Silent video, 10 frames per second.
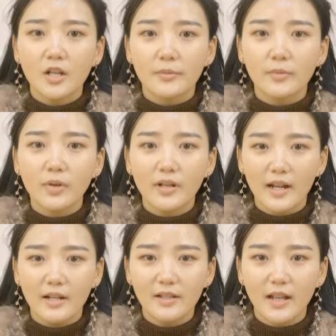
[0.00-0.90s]
只不过，
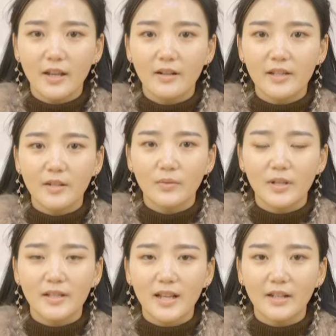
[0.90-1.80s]
男人在了解女
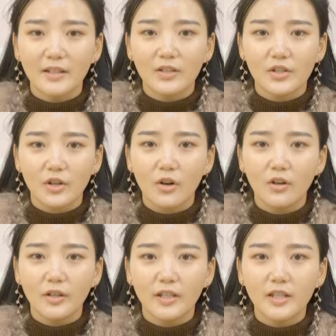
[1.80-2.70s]
人家庭的时
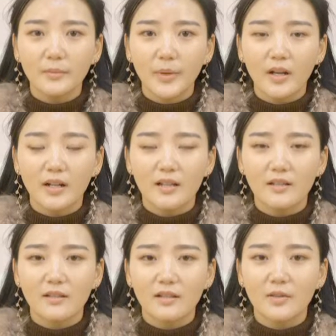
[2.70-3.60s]
候，一定不要
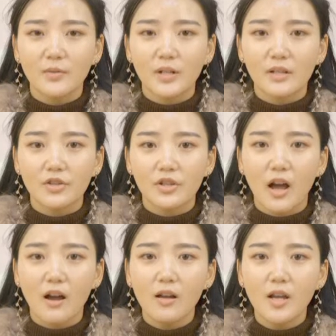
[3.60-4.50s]
让自己的女人知
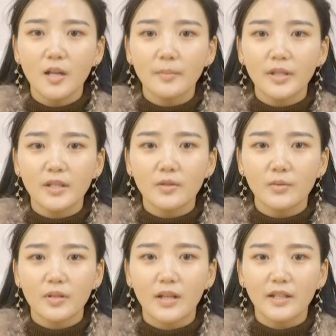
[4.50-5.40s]
道。毕
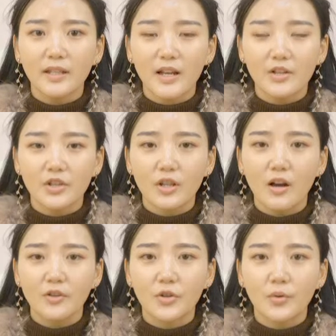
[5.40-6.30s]
竟，女人一旦知
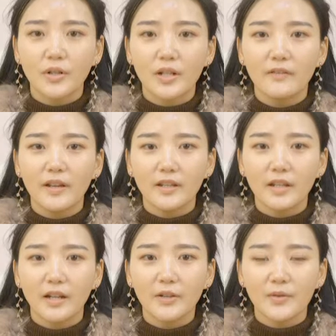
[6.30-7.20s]
道，就会认为
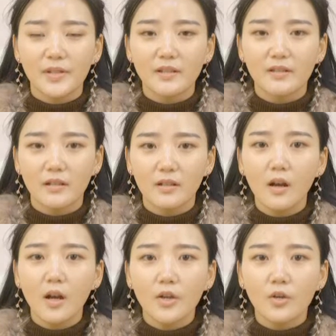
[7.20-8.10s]
你很有心
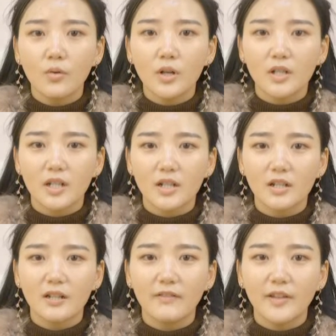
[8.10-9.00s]
机，又或者
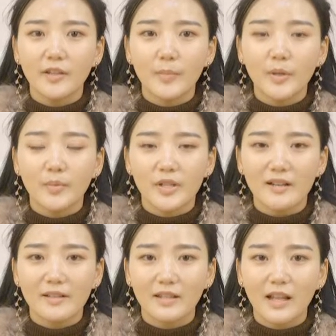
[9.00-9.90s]
是认为你并不
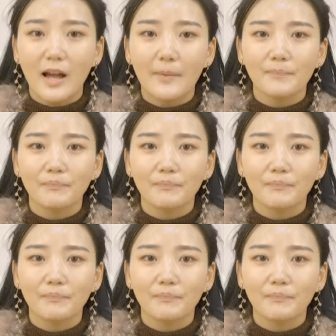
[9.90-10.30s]
相信她。